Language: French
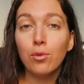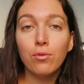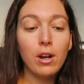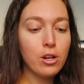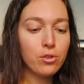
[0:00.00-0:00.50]

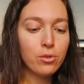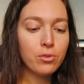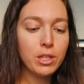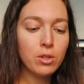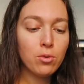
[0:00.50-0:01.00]
Donc voilà, je
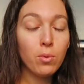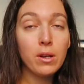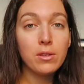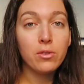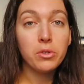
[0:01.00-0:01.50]
continue.
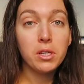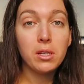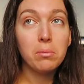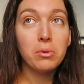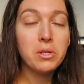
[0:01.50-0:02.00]
Pour l'instant, j'ai
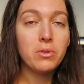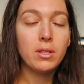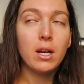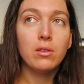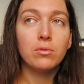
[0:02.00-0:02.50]
des bons
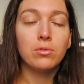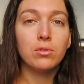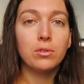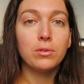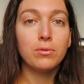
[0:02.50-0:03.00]
résultats, donc
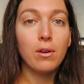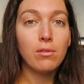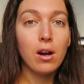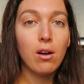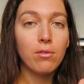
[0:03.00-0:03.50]
euh, on va
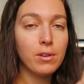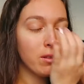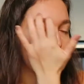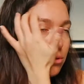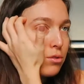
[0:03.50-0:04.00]
voir en
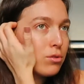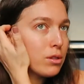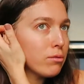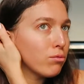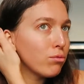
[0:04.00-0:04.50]
fait euh,
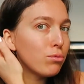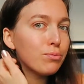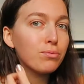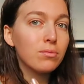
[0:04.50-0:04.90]
si vous